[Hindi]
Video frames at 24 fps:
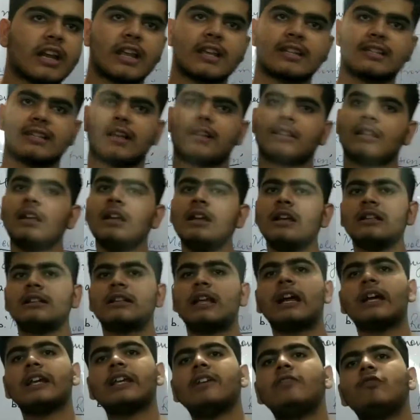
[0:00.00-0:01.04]
के साथ
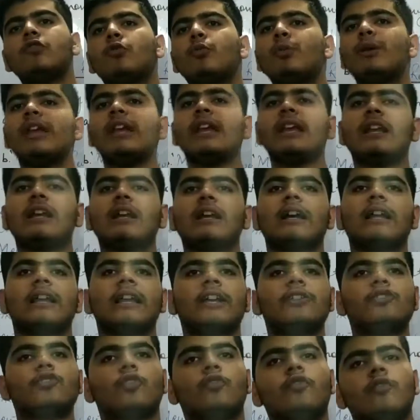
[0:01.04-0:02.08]
ताकि वो भी
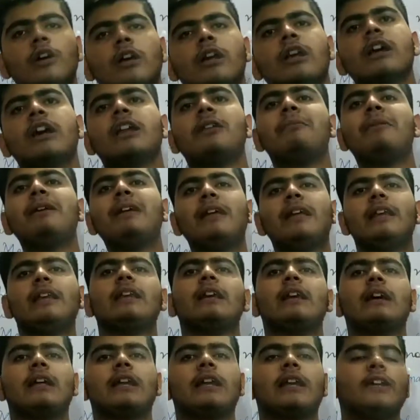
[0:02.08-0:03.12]
इनकरेज हो वर्कर भी
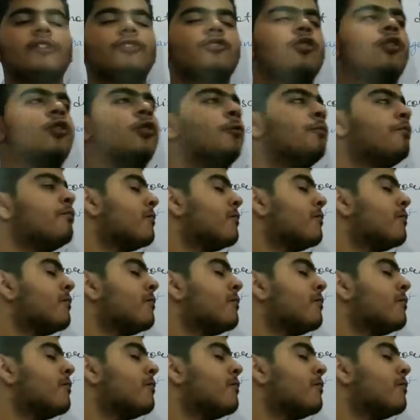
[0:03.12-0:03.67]
इनकरेज हो